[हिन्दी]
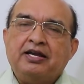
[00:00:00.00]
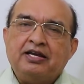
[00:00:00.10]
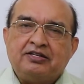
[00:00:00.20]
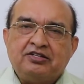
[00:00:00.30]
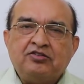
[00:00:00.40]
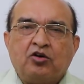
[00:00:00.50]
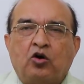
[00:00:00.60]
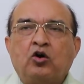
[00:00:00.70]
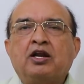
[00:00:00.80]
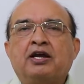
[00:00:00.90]
एक चीज़
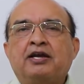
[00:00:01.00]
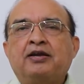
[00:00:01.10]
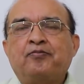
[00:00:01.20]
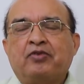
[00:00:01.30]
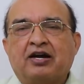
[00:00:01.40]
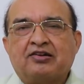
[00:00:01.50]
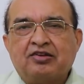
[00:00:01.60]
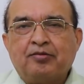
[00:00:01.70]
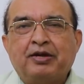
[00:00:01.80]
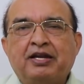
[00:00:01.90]
और है
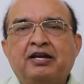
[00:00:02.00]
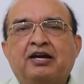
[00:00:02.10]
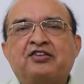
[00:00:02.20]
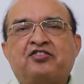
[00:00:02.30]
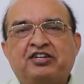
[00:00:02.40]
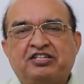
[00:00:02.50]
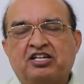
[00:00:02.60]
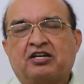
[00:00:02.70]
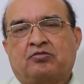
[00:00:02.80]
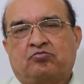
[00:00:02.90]
अक्सर मैंने एज
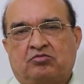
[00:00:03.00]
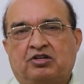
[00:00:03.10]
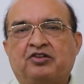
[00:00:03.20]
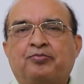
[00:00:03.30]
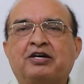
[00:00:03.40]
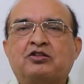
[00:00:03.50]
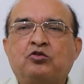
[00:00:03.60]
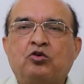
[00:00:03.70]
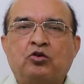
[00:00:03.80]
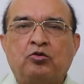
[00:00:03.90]
टीचर इस बात
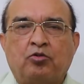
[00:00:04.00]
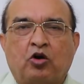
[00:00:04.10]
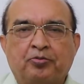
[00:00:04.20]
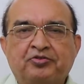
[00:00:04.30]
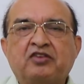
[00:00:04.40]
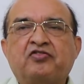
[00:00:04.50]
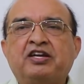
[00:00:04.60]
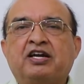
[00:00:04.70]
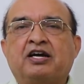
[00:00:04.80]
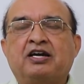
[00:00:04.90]
को ऑब्जर्व
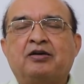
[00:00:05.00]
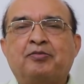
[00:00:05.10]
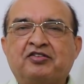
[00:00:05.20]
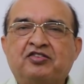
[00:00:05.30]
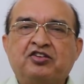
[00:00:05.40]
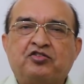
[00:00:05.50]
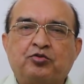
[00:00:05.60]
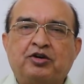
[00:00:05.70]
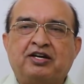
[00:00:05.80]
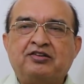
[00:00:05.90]
किया है अमंग्स द
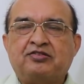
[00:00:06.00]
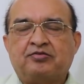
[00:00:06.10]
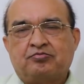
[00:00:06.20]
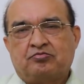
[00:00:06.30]
स्टूडेंट्स